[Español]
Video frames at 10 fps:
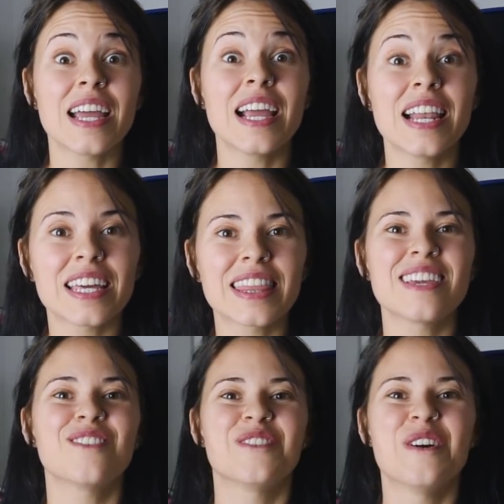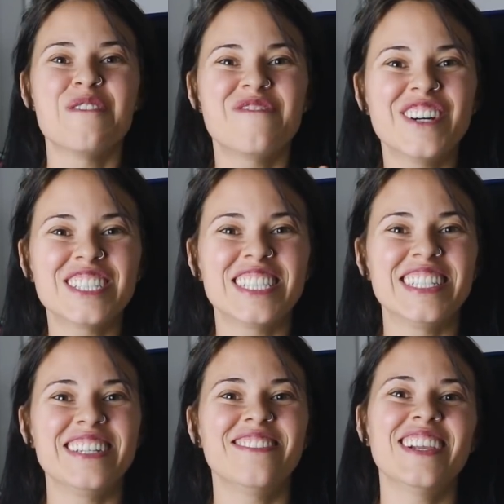elección
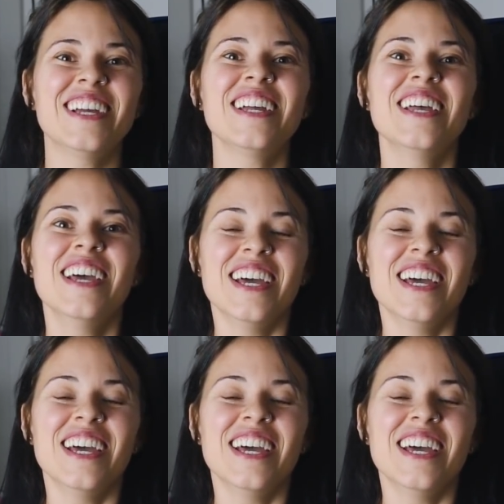posible